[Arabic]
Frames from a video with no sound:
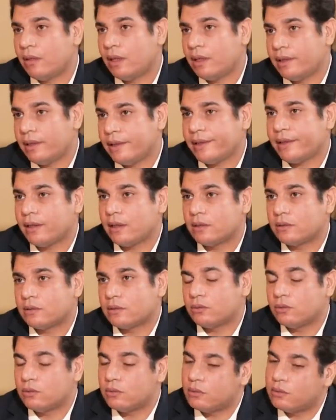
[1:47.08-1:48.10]
نوال اخت
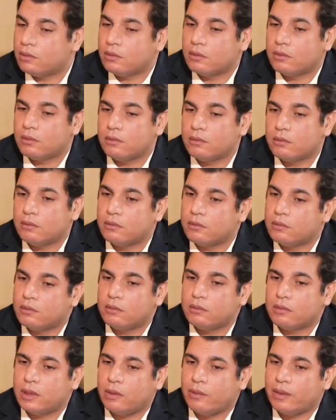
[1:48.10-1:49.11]
و... و...
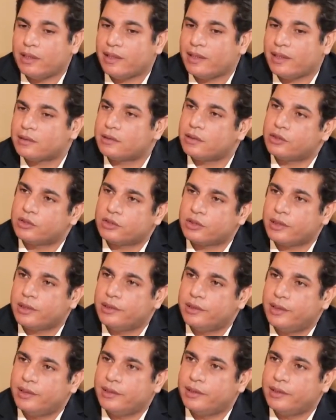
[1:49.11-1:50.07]
ونوال اخت رجال